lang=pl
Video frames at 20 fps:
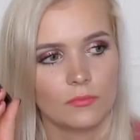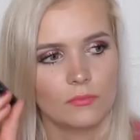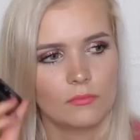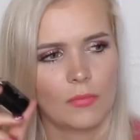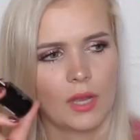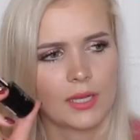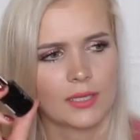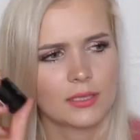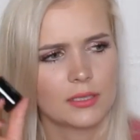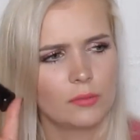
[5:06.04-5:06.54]

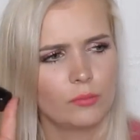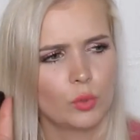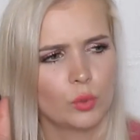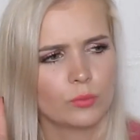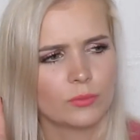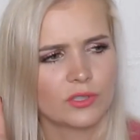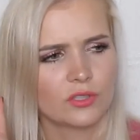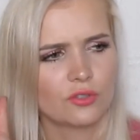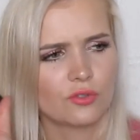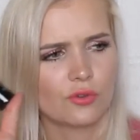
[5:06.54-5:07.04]

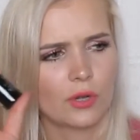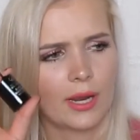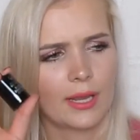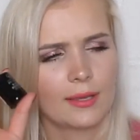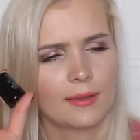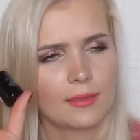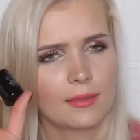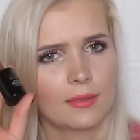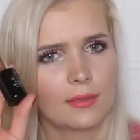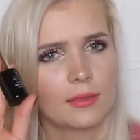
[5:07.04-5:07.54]
Maximum
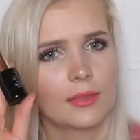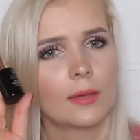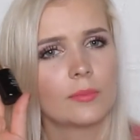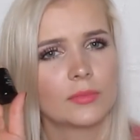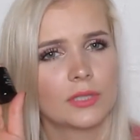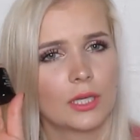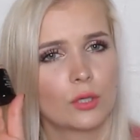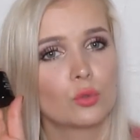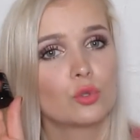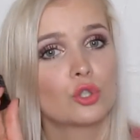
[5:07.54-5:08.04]
Strength,
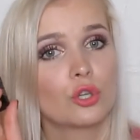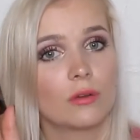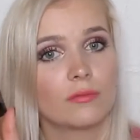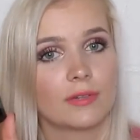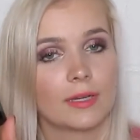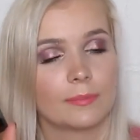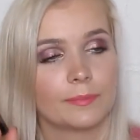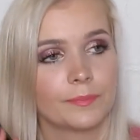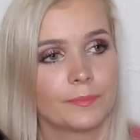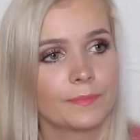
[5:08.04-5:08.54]
tamta
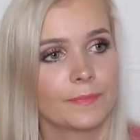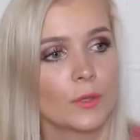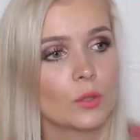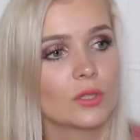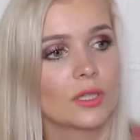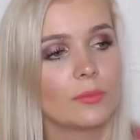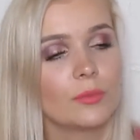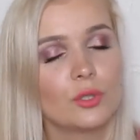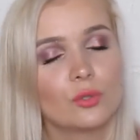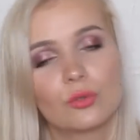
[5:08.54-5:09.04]
różowa.
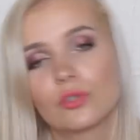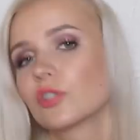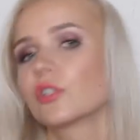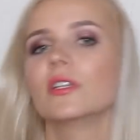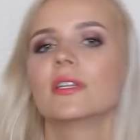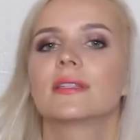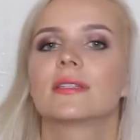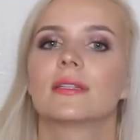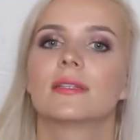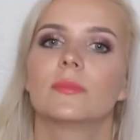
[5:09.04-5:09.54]
Ona mi już
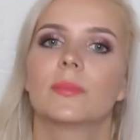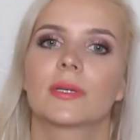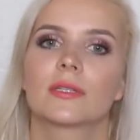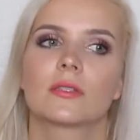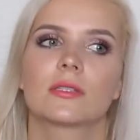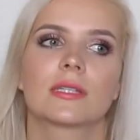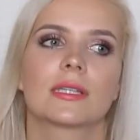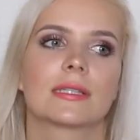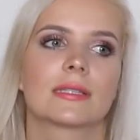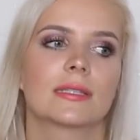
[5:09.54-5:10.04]
niestety
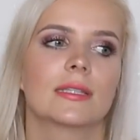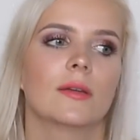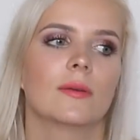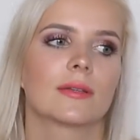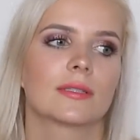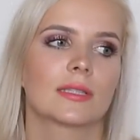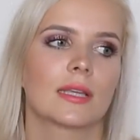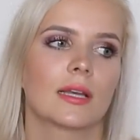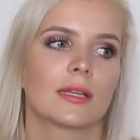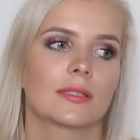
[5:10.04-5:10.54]
bardzo
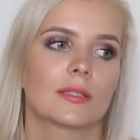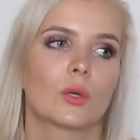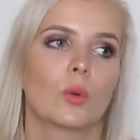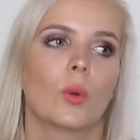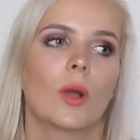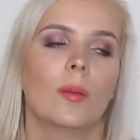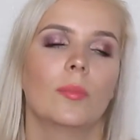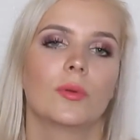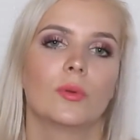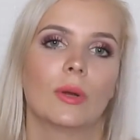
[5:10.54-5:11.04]
zgęstniała,
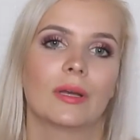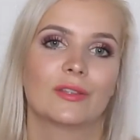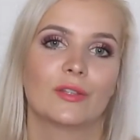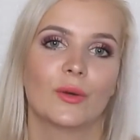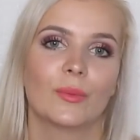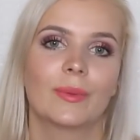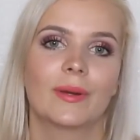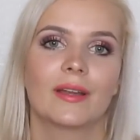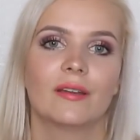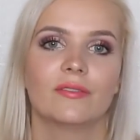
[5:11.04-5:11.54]
zaschła, była
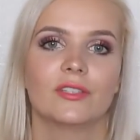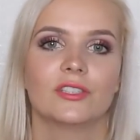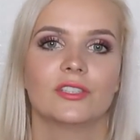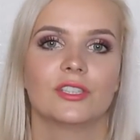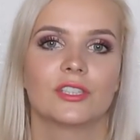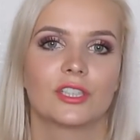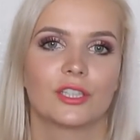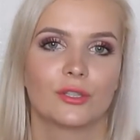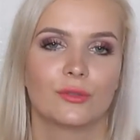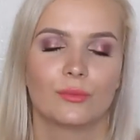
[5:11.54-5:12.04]
dobra,
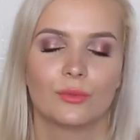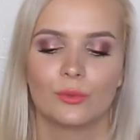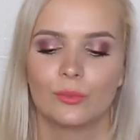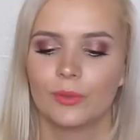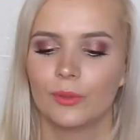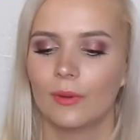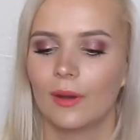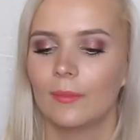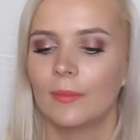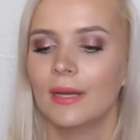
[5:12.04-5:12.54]
wiecie, że ją
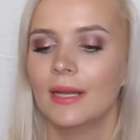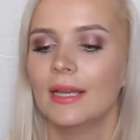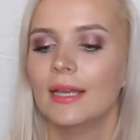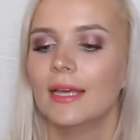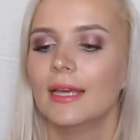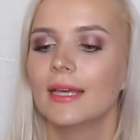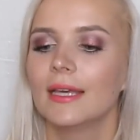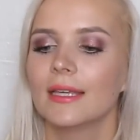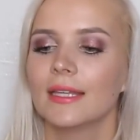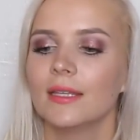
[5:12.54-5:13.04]
lubiłam.
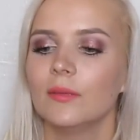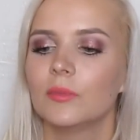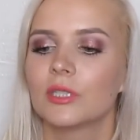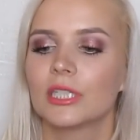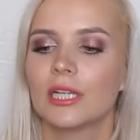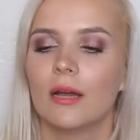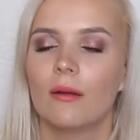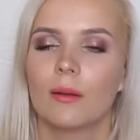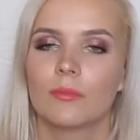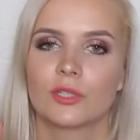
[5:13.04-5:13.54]
I
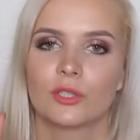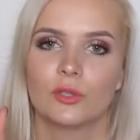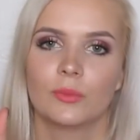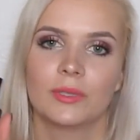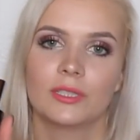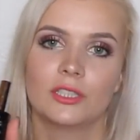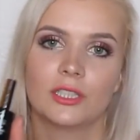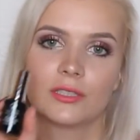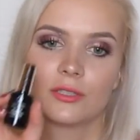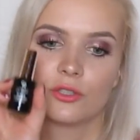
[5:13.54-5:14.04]
myślałam, że to
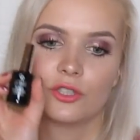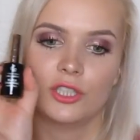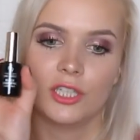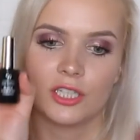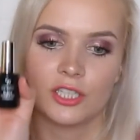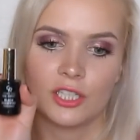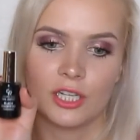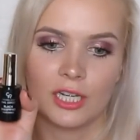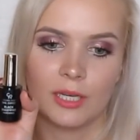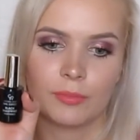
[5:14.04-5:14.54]
będzie coś
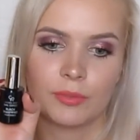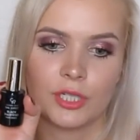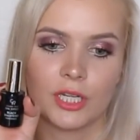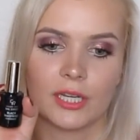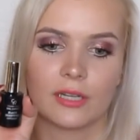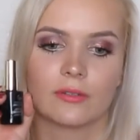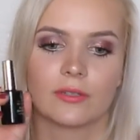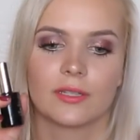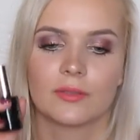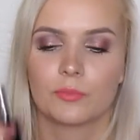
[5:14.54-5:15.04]
jeszcze
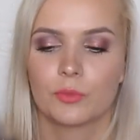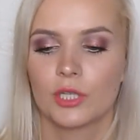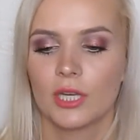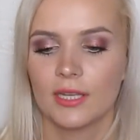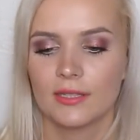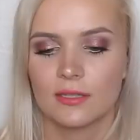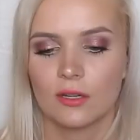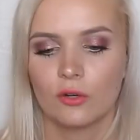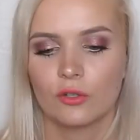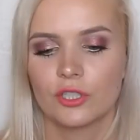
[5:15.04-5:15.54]
lepszego. Jest
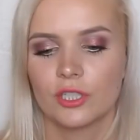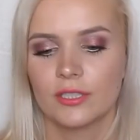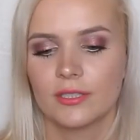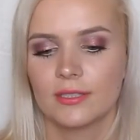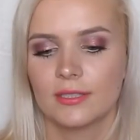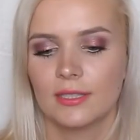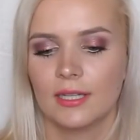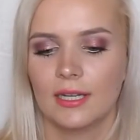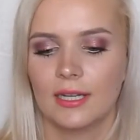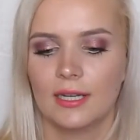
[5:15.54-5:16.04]

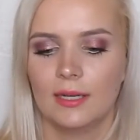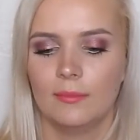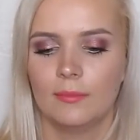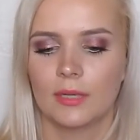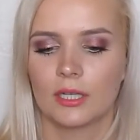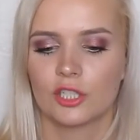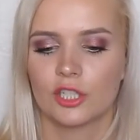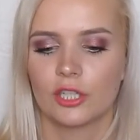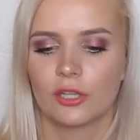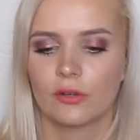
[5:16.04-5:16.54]
przezroczysta,
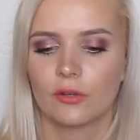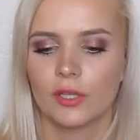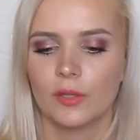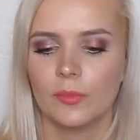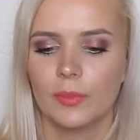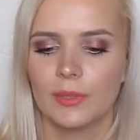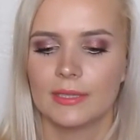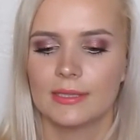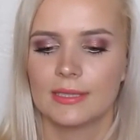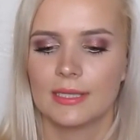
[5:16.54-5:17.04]
ma szeroki
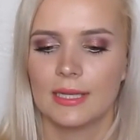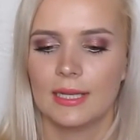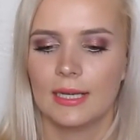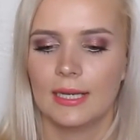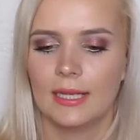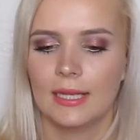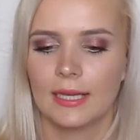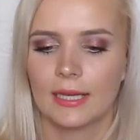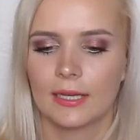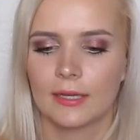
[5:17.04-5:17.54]

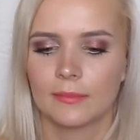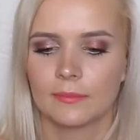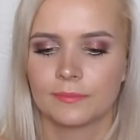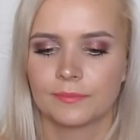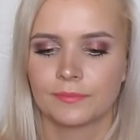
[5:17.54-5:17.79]
pędzelek,